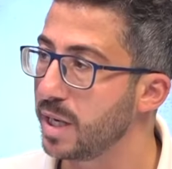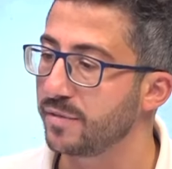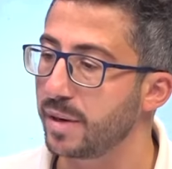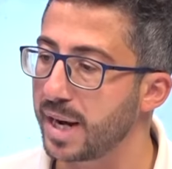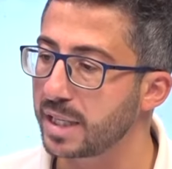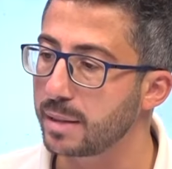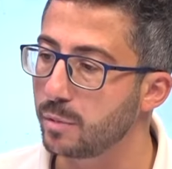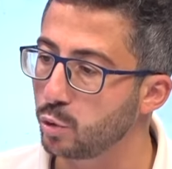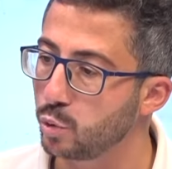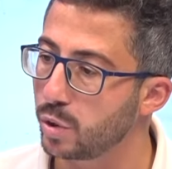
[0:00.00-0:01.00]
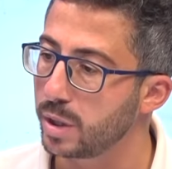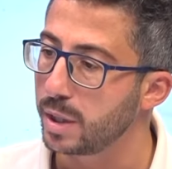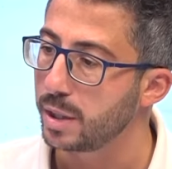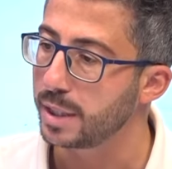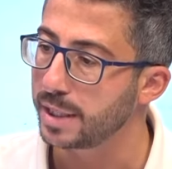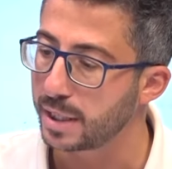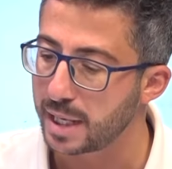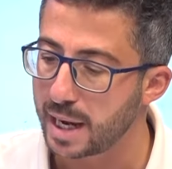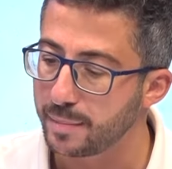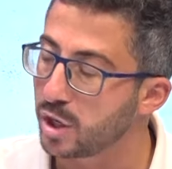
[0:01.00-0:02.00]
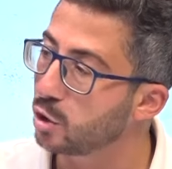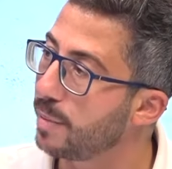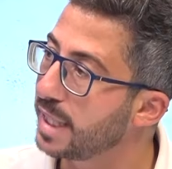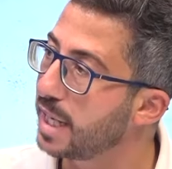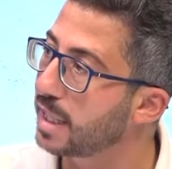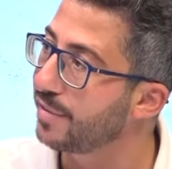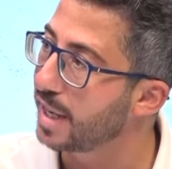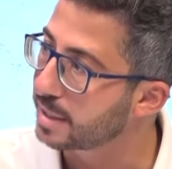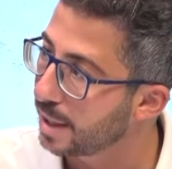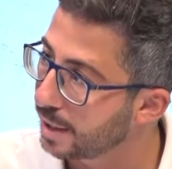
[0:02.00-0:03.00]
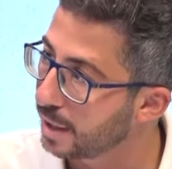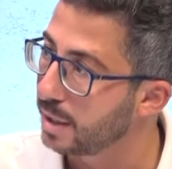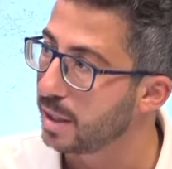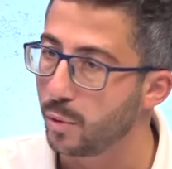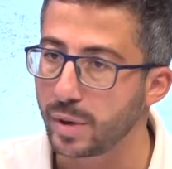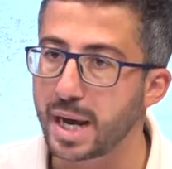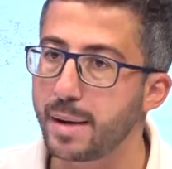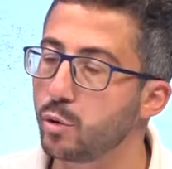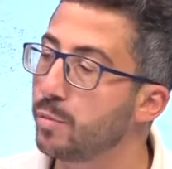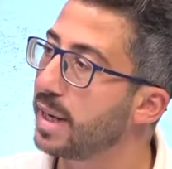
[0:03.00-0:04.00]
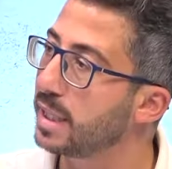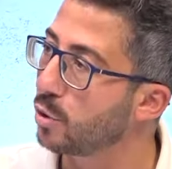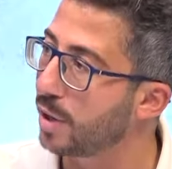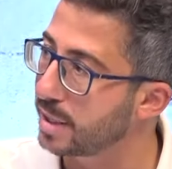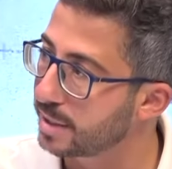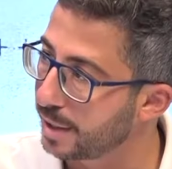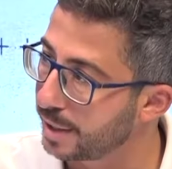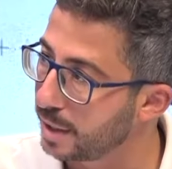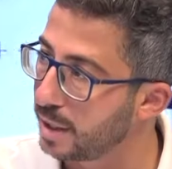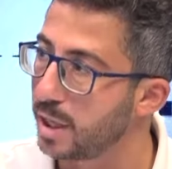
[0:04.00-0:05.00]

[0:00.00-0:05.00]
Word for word: فبهذا الموضوع نحن لا عم نخدم اي هدف عسكري ولا عم نقوم باي دور عسكري